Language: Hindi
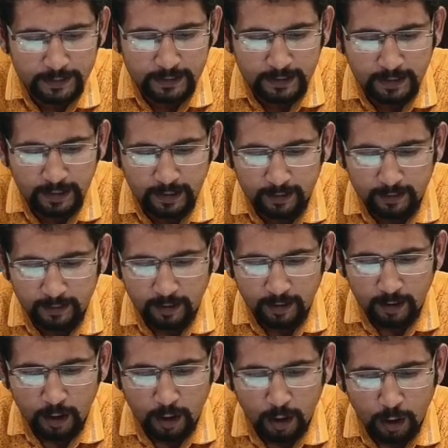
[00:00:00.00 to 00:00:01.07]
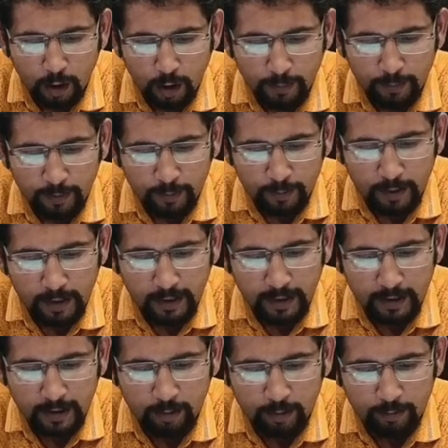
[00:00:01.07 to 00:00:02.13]
देंगे और फिर बोले ये
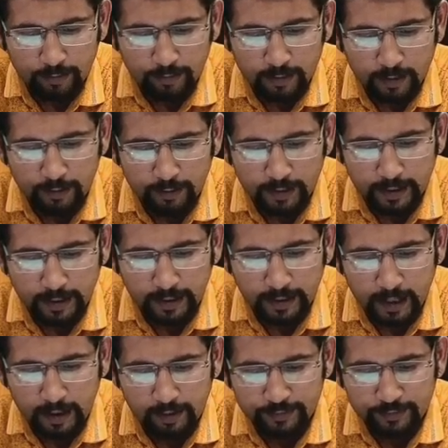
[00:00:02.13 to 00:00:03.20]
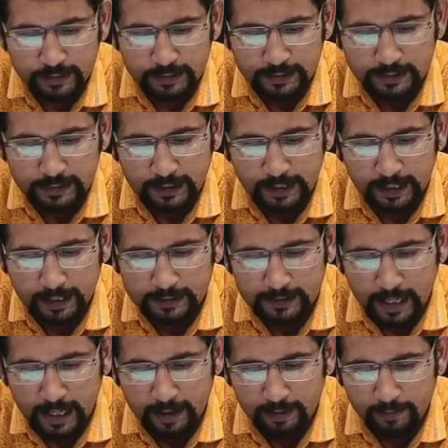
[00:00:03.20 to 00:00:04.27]
कर कवर करेंगे एफ जी सी एच
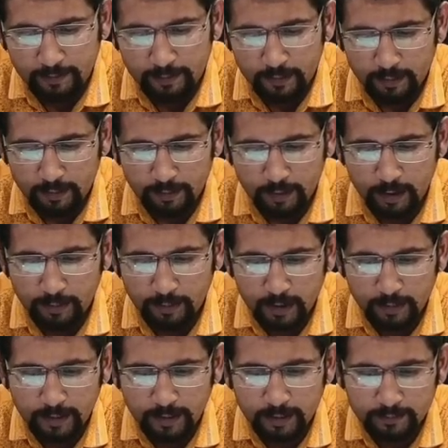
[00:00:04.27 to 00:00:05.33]
आई बोला बराबर है